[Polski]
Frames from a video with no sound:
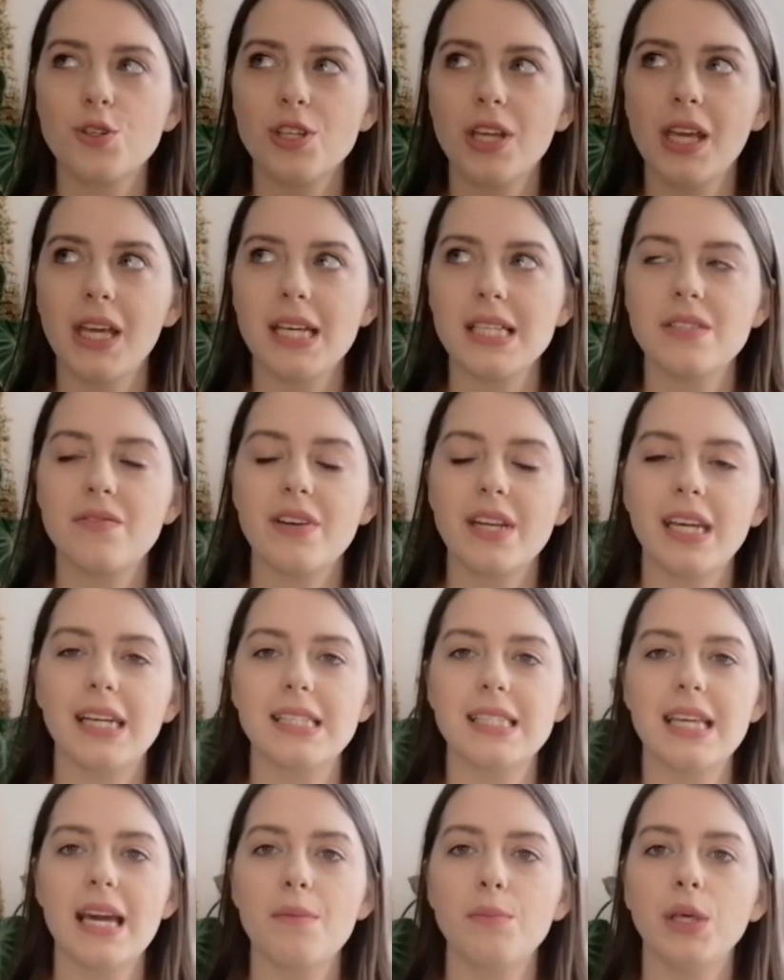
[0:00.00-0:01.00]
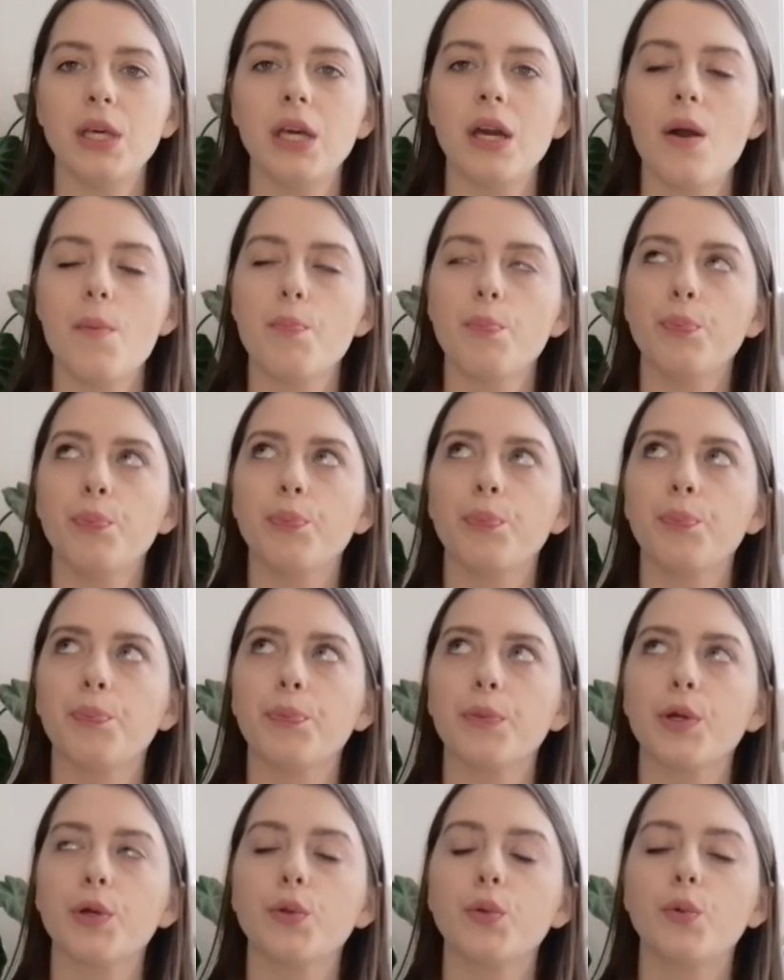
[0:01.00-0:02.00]
do czynienia z wariegacjami,
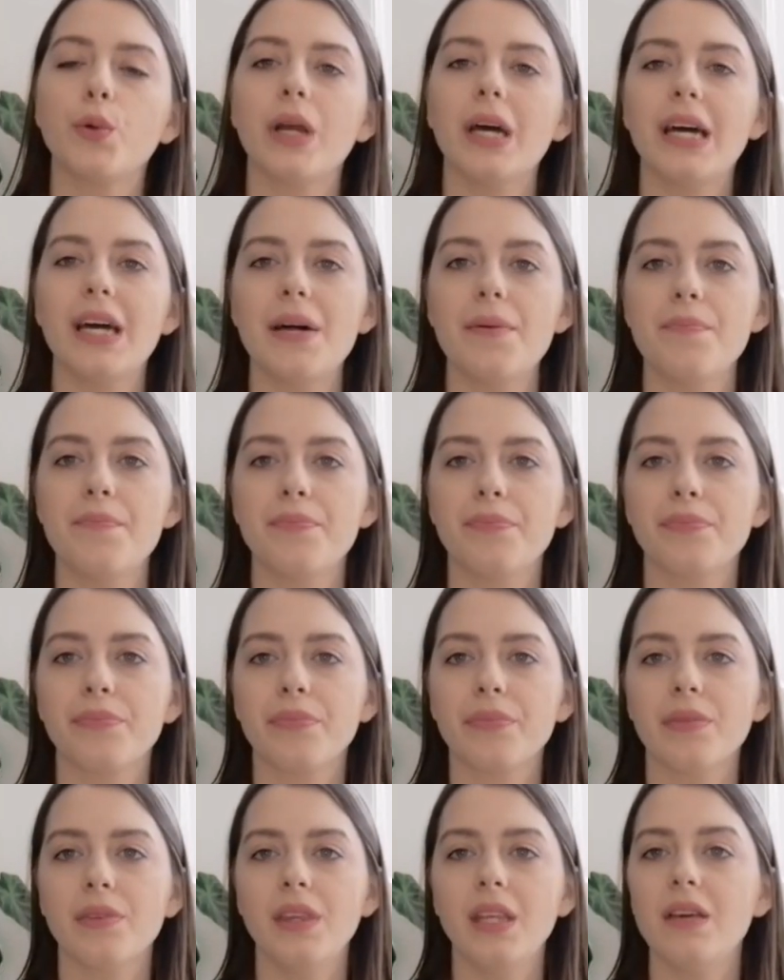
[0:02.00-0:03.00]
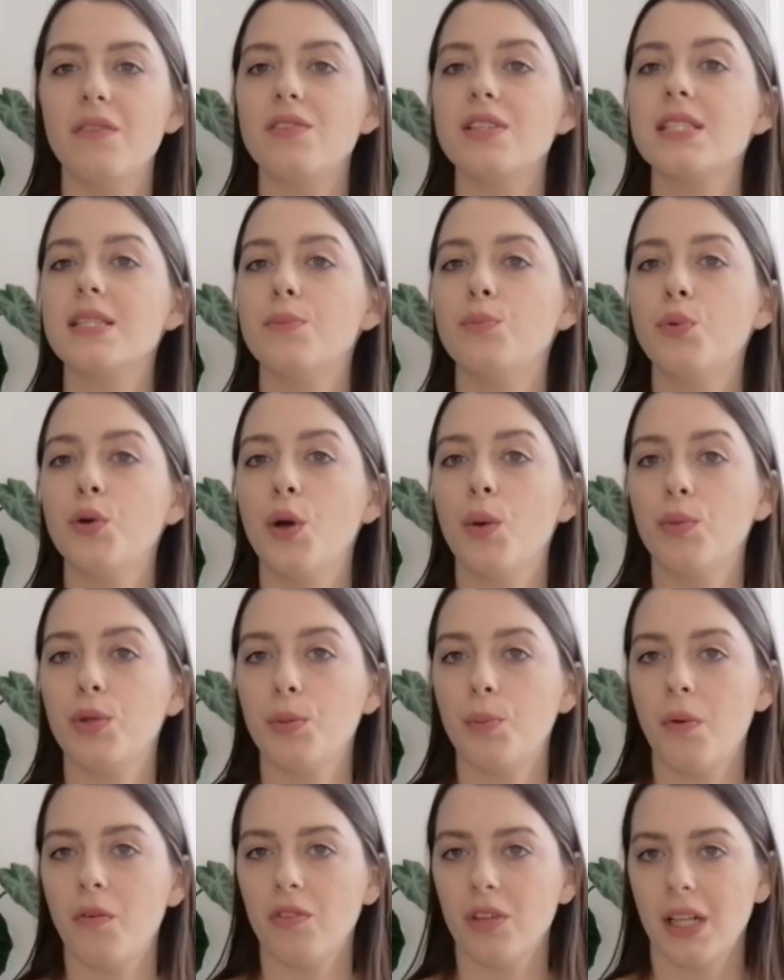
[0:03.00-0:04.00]
mm, które nie występują
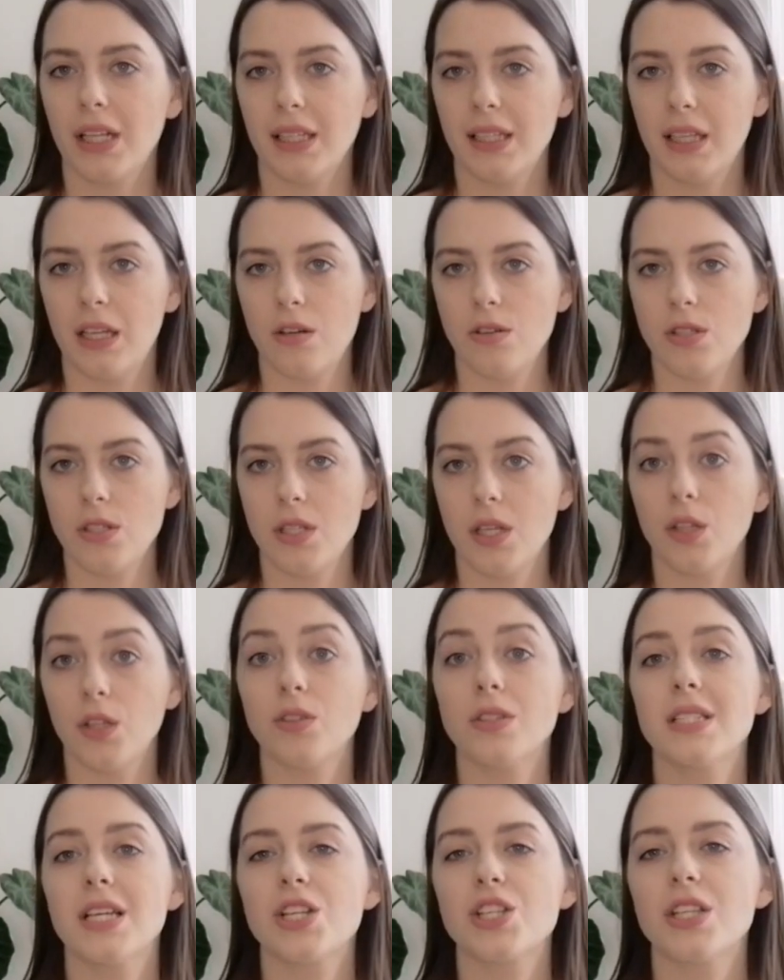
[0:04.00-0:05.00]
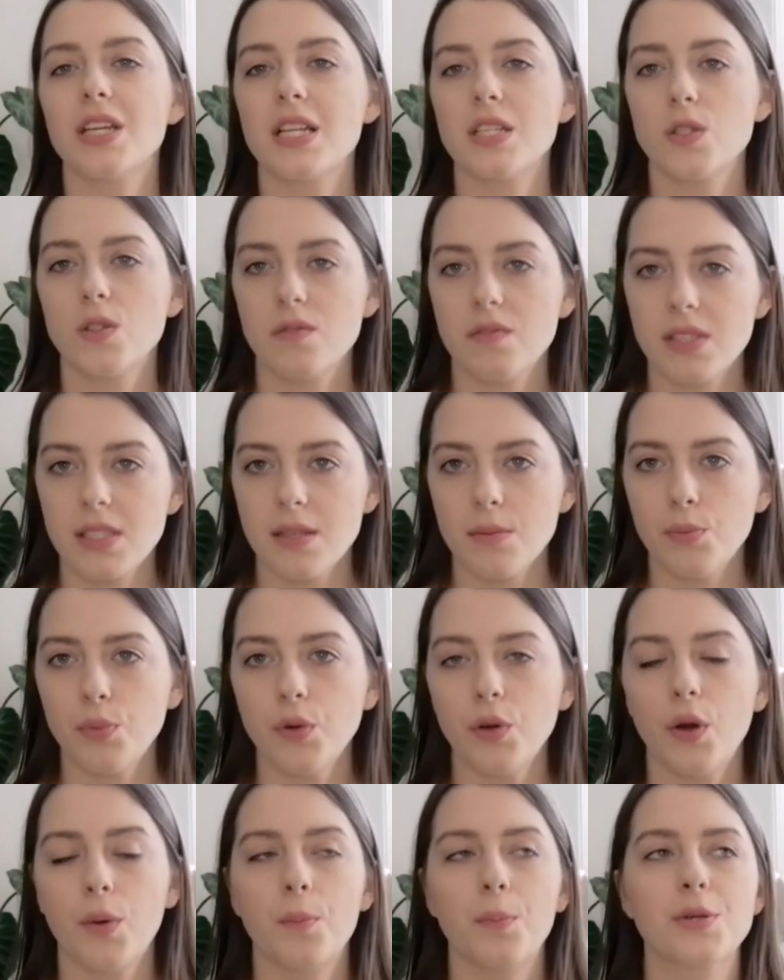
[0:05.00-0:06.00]
typowo dla danej rośliny. To znaczy teraz już
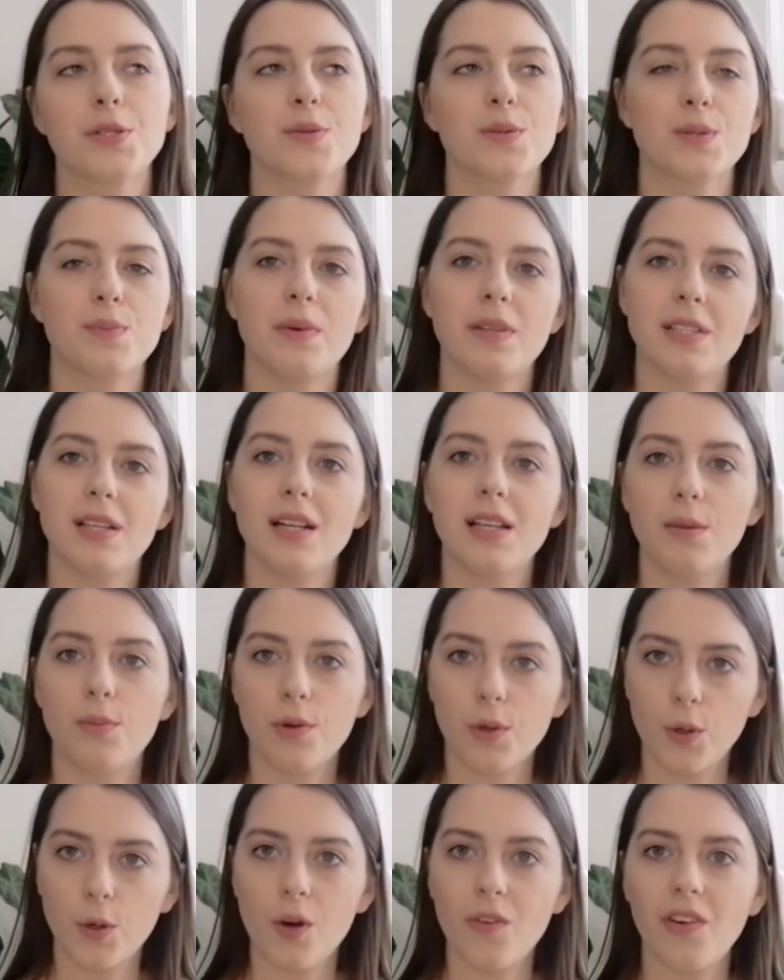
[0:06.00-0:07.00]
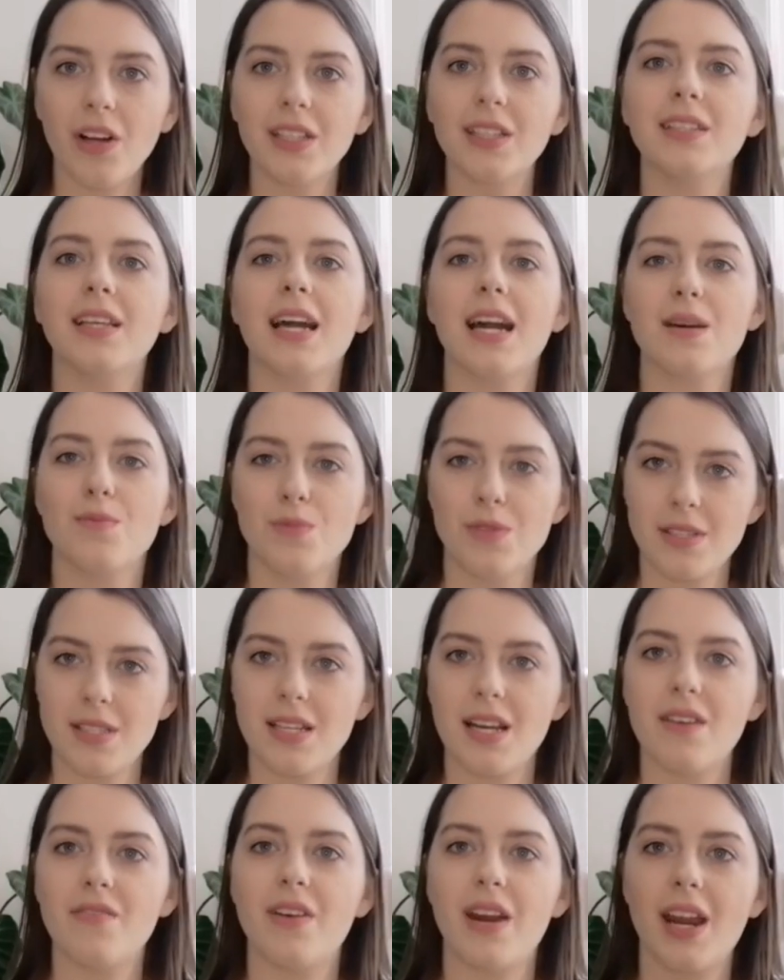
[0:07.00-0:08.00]
występują, bo są specjalnie produkowane, tak jak
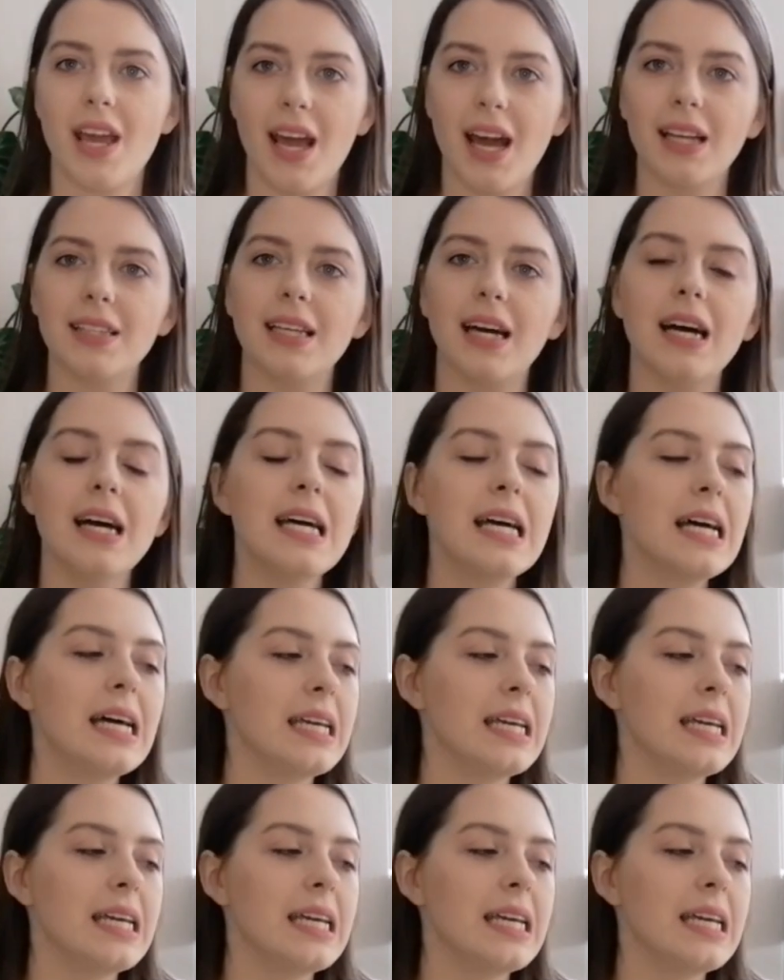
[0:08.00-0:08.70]
Monstera variegata.